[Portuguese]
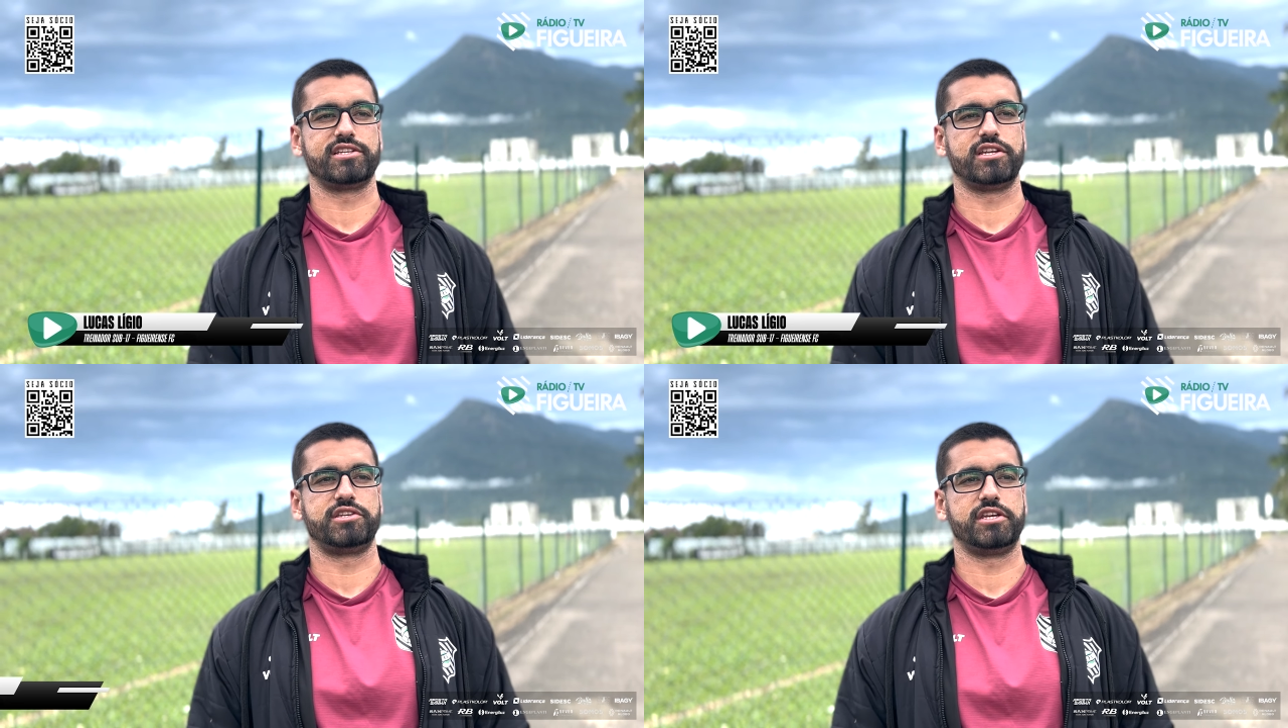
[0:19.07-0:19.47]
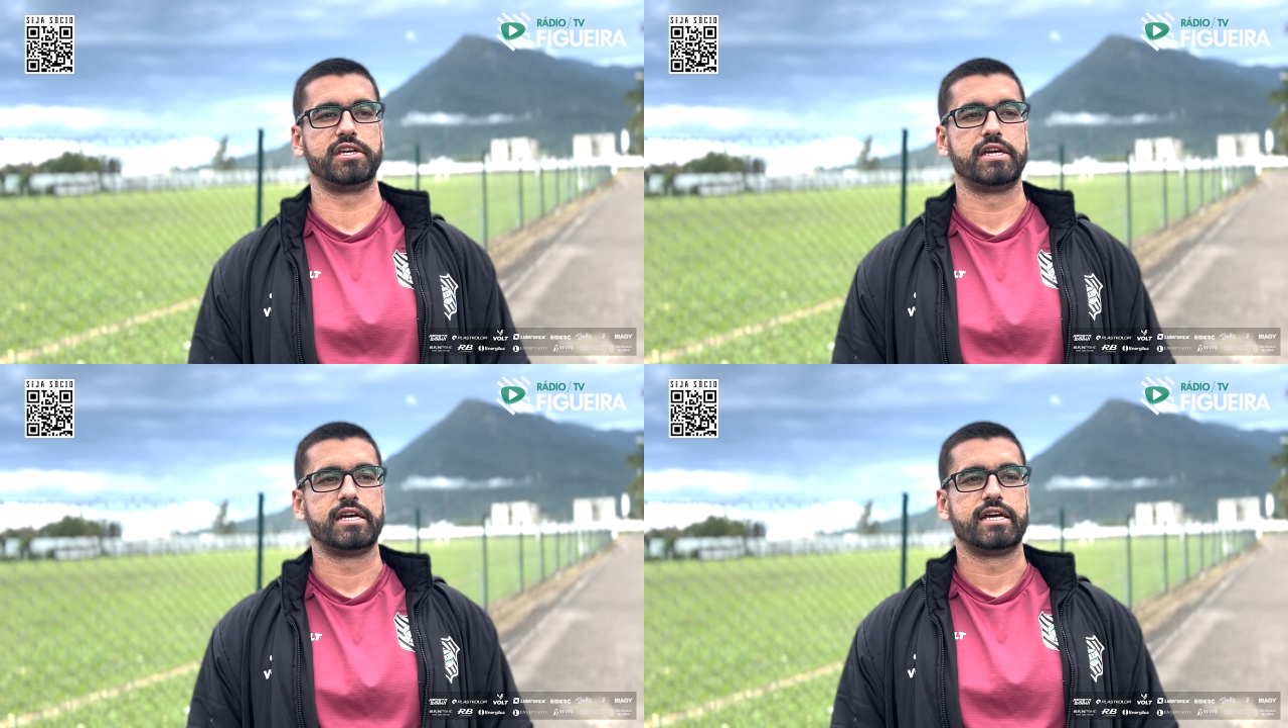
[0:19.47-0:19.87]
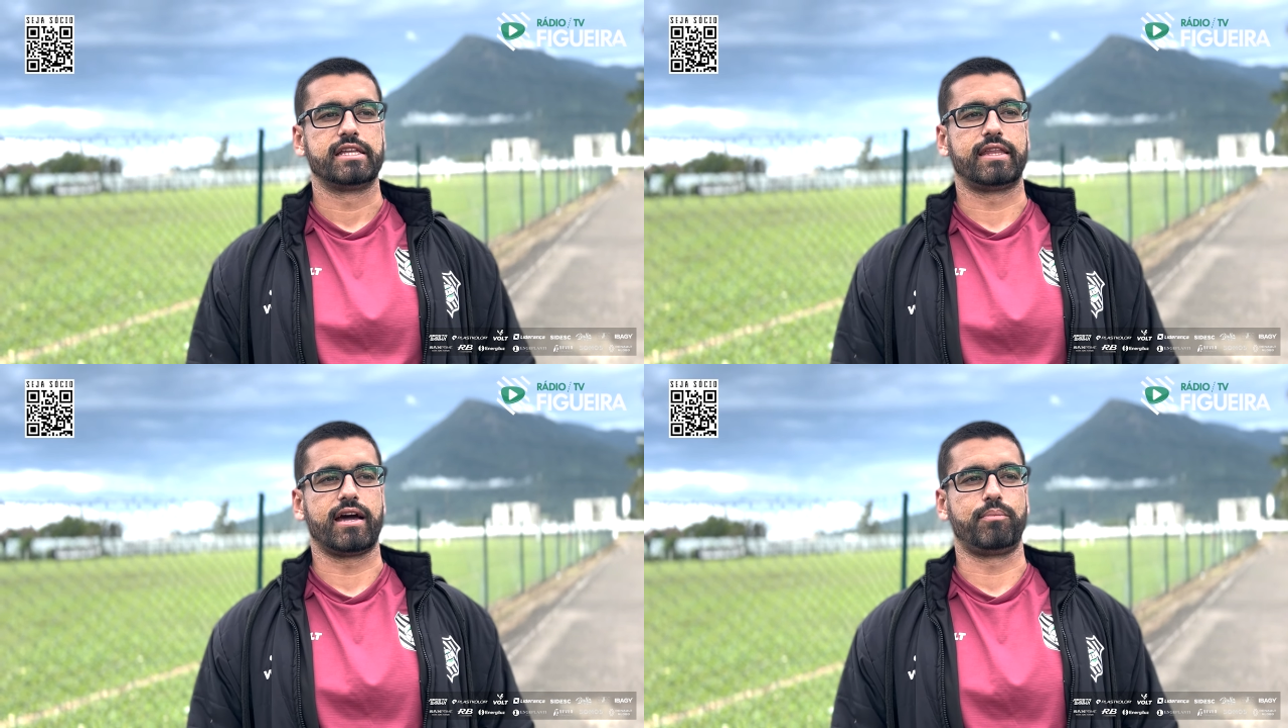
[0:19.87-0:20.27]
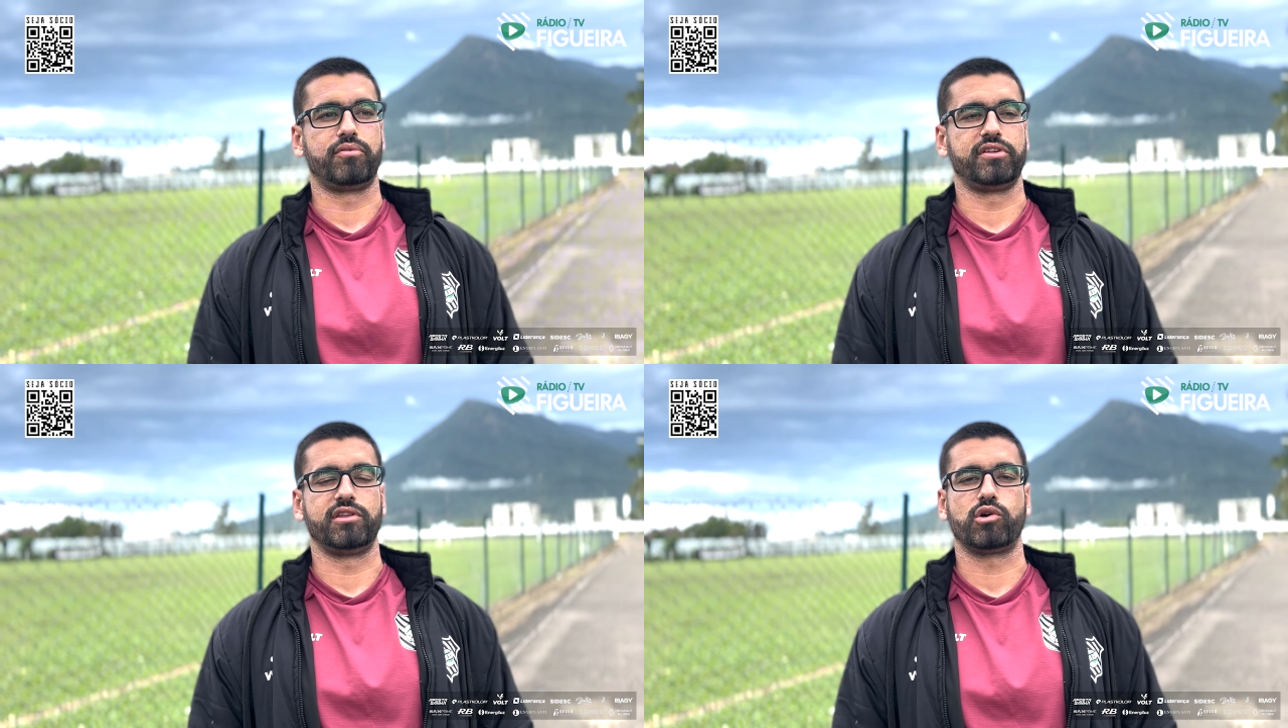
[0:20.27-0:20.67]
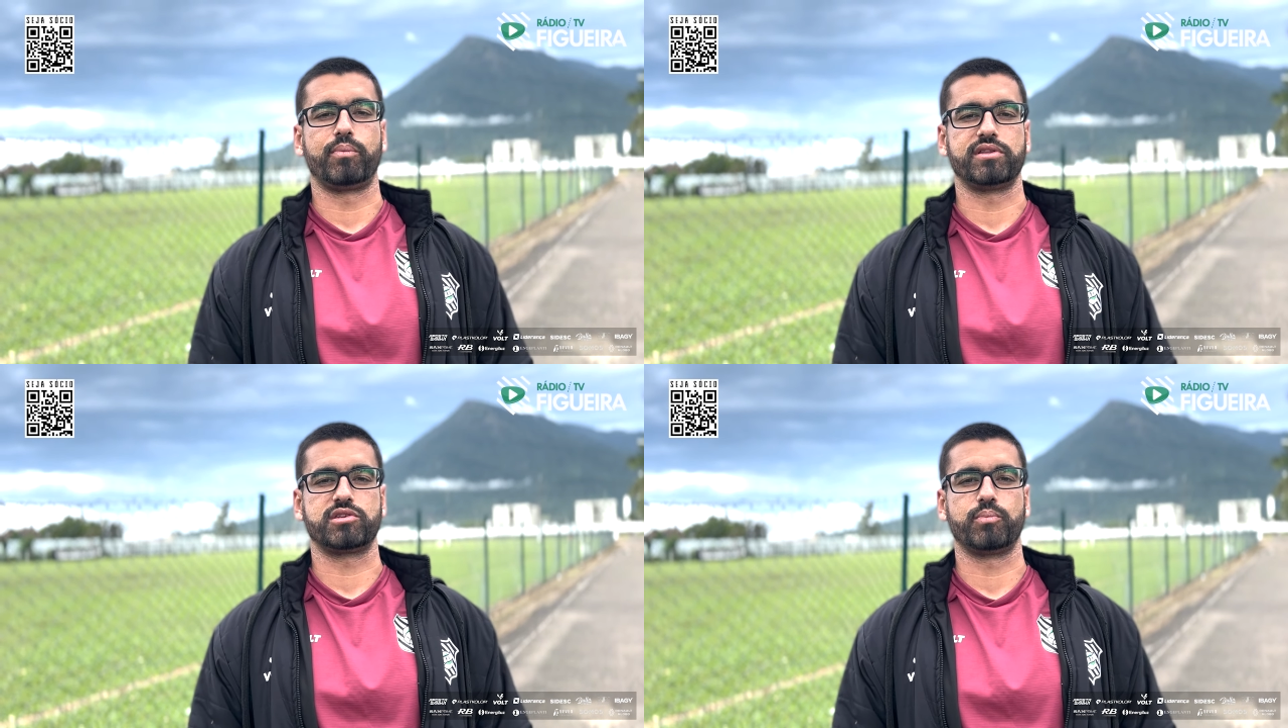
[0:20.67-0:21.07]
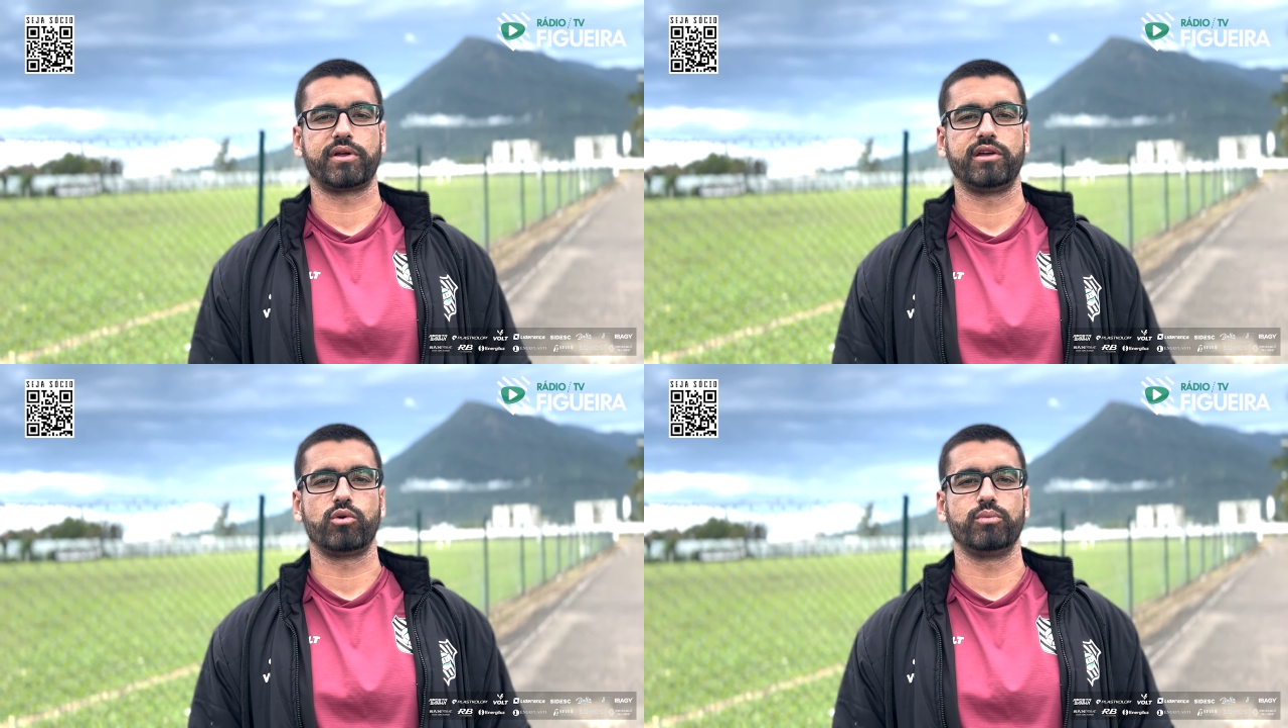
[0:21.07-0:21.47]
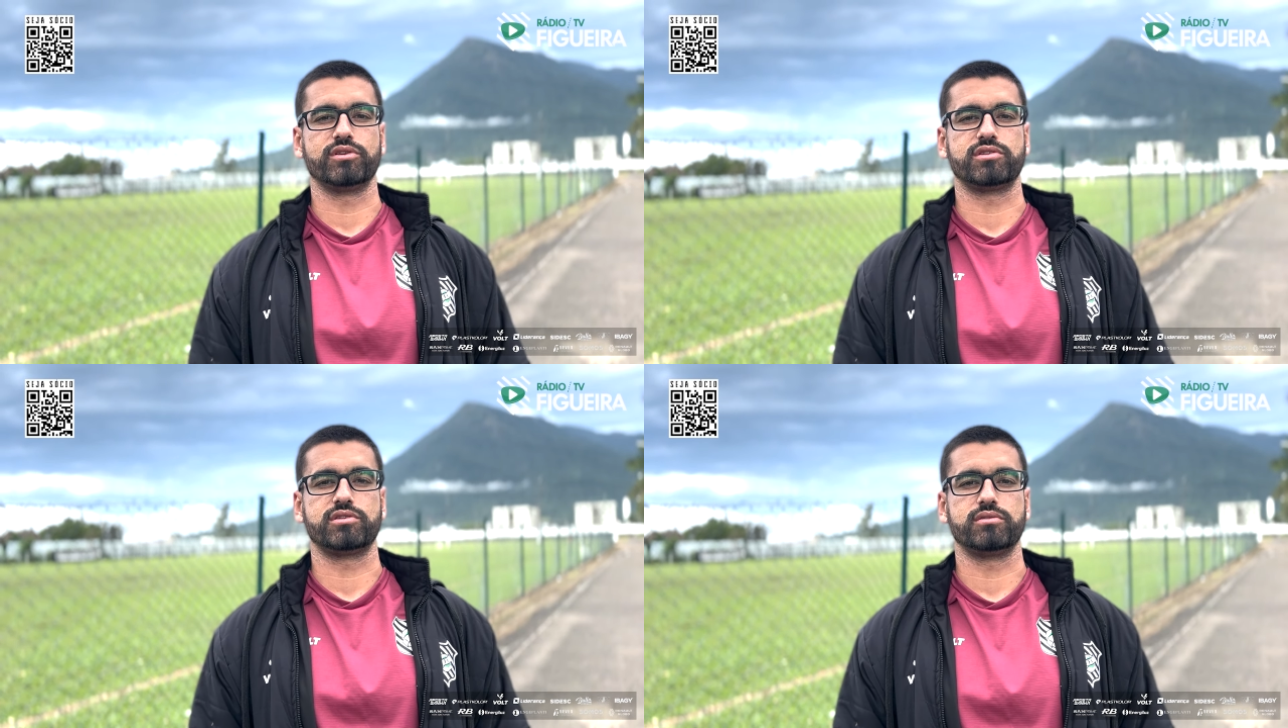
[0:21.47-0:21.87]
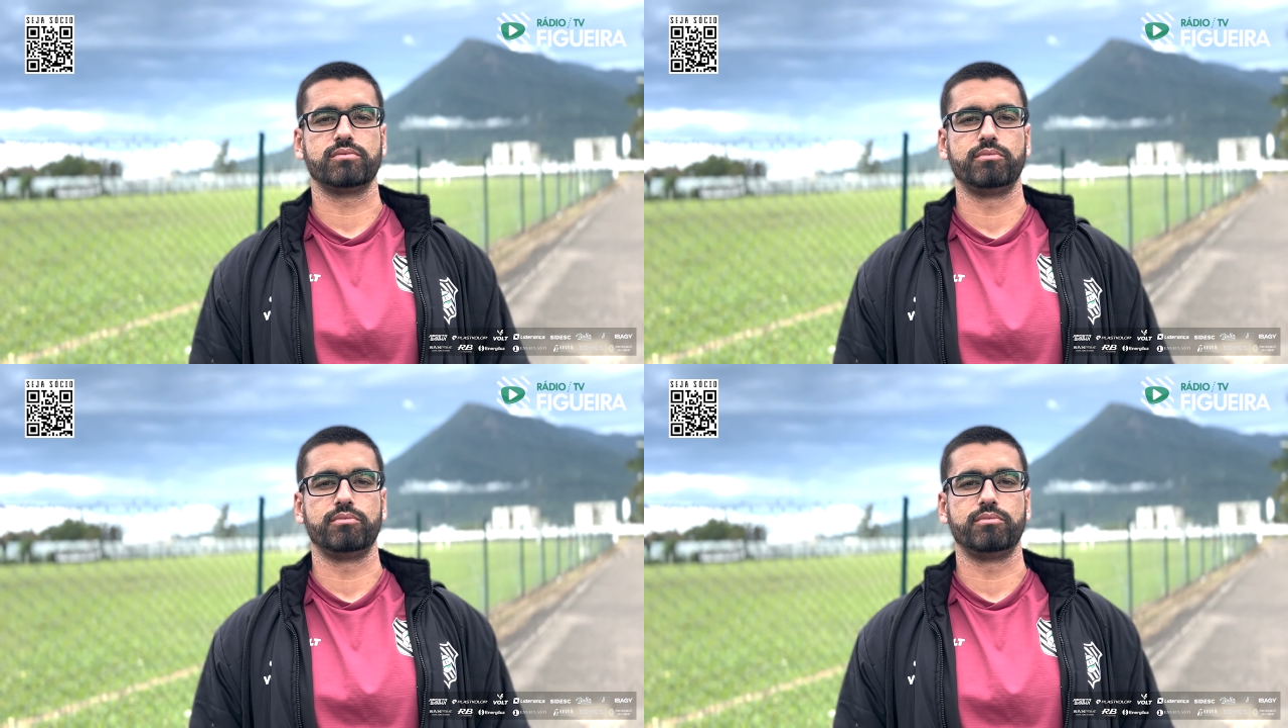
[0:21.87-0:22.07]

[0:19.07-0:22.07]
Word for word: A gente está aproveitando a competição para dar alguns